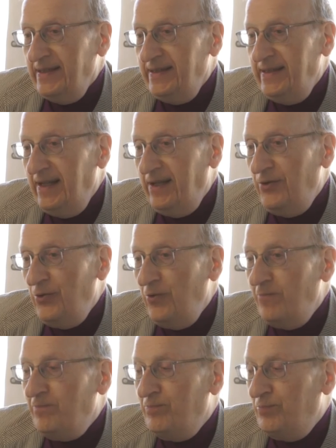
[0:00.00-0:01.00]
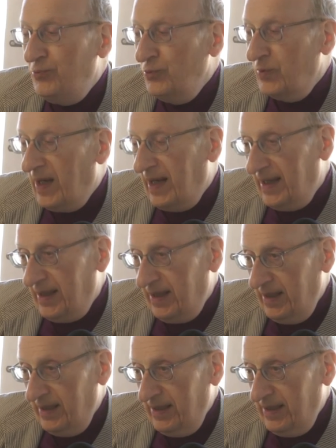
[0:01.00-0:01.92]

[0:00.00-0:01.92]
il ne pourra